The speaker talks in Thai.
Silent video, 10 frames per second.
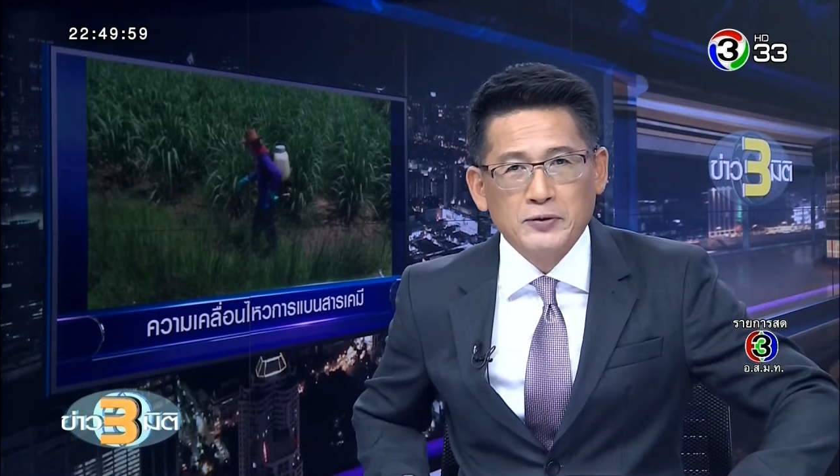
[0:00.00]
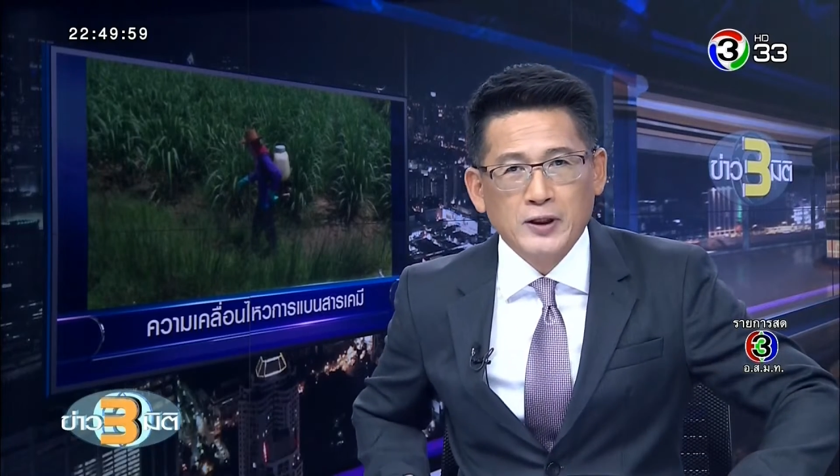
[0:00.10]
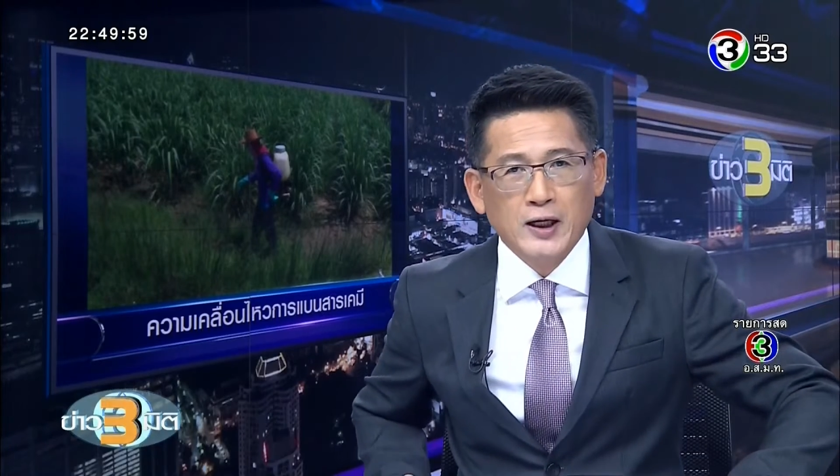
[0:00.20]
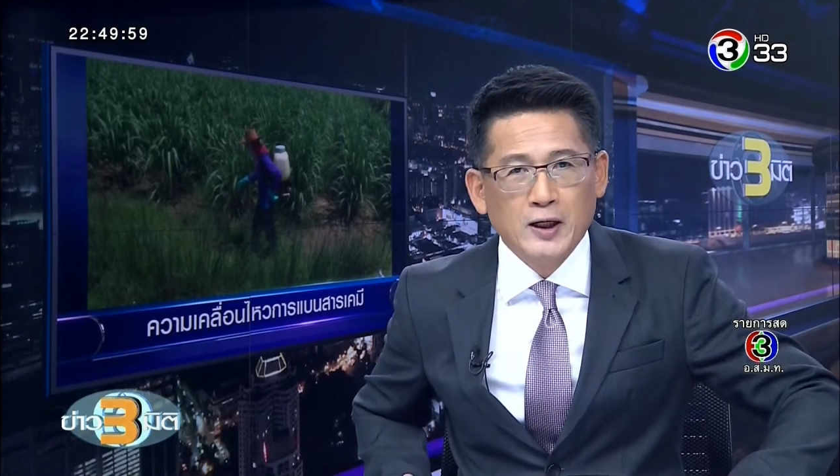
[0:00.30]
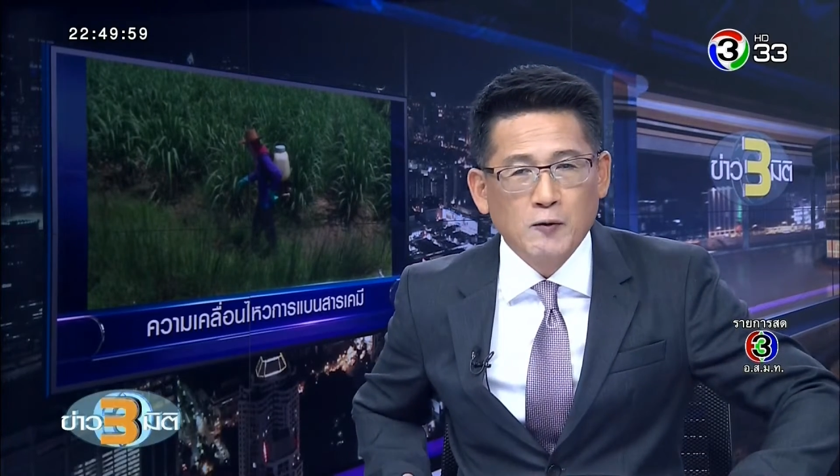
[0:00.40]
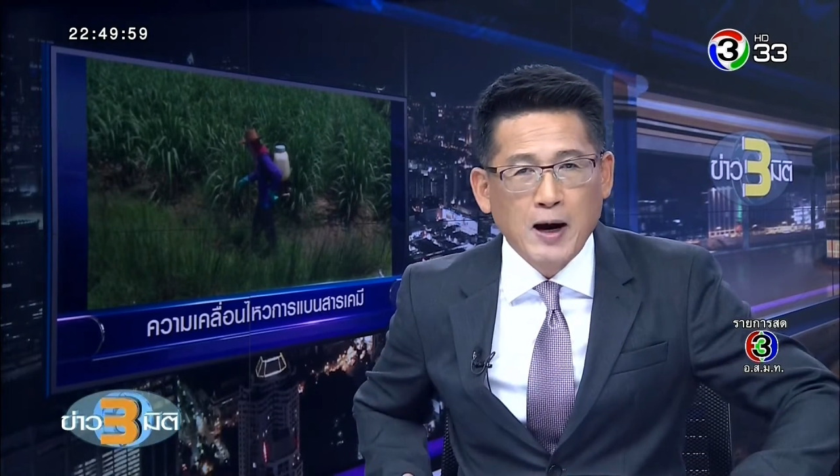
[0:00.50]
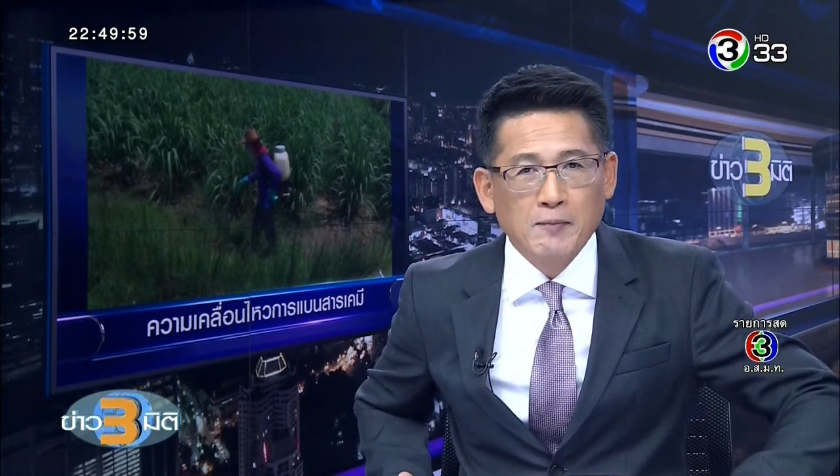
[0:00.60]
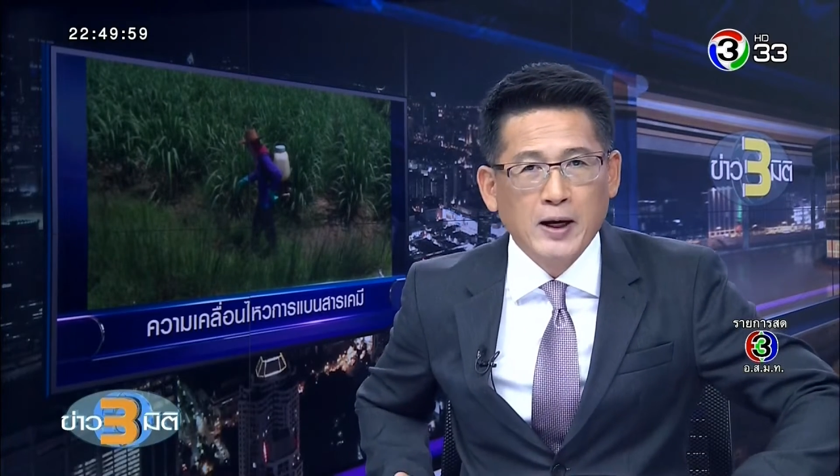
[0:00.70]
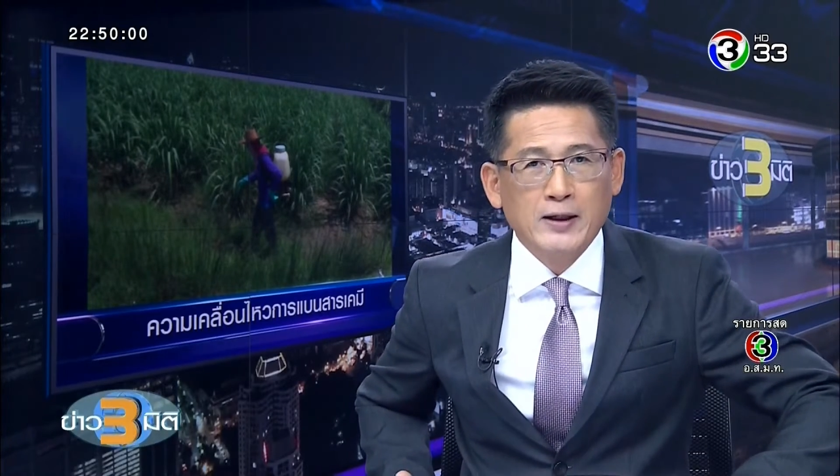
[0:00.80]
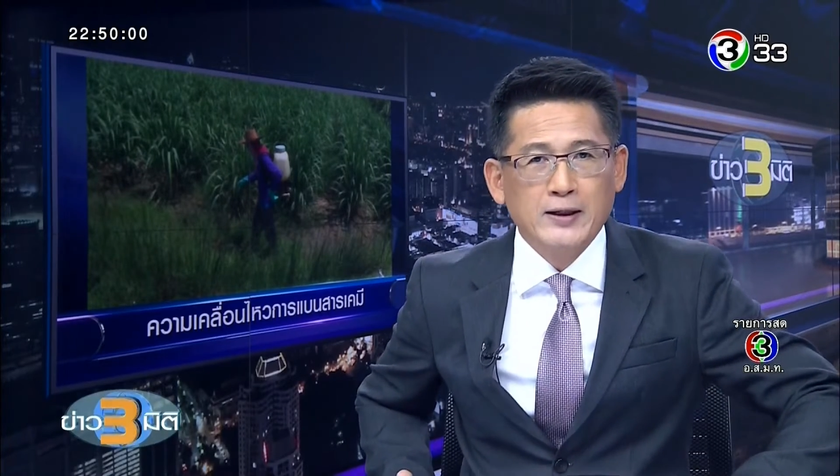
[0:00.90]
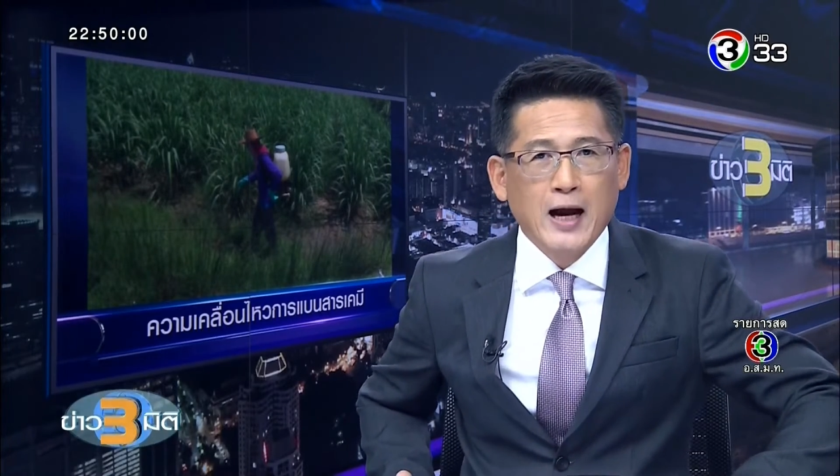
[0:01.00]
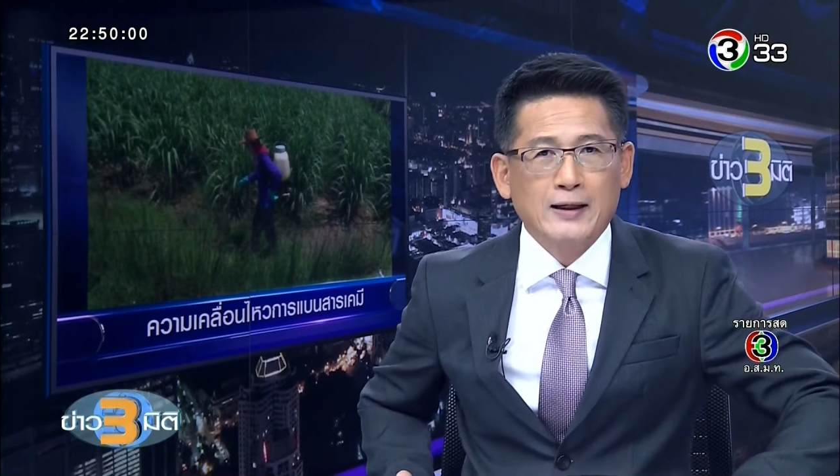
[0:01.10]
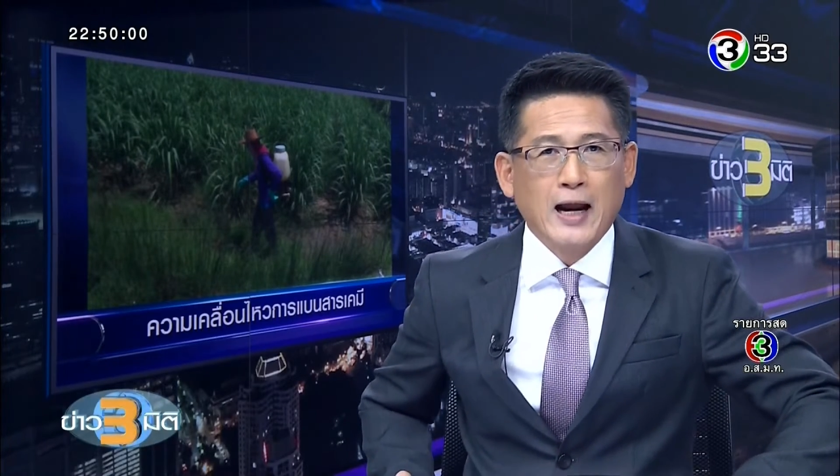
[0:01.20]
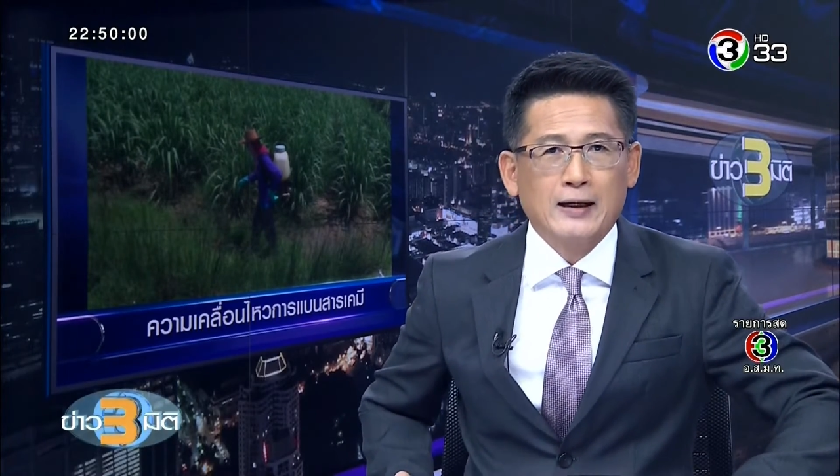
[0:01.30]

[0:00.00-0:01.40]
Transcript: เสนอความเห็นจากหลา